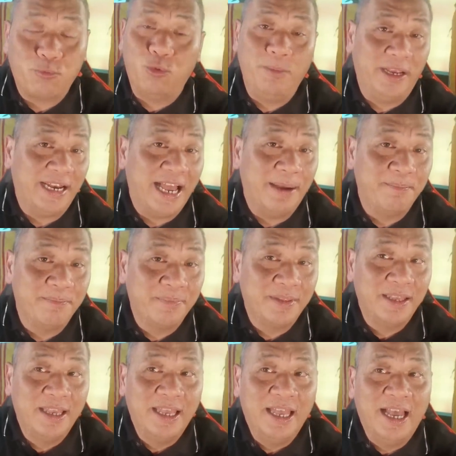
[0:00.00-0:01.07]
của miền Nam
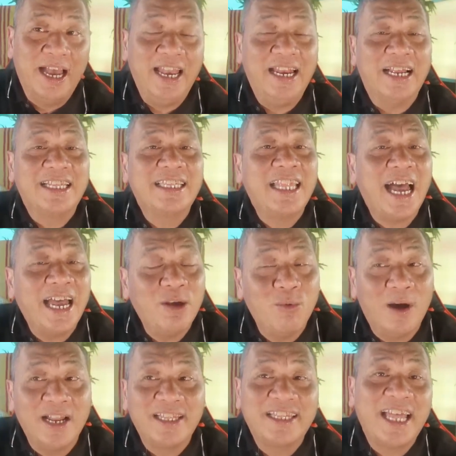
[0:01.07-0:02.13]
hay là
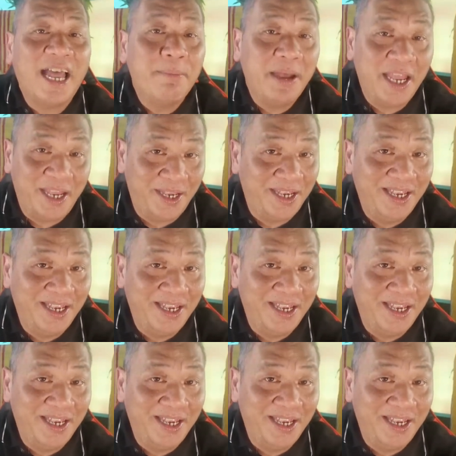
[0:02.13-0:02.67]
Taiwan Taipei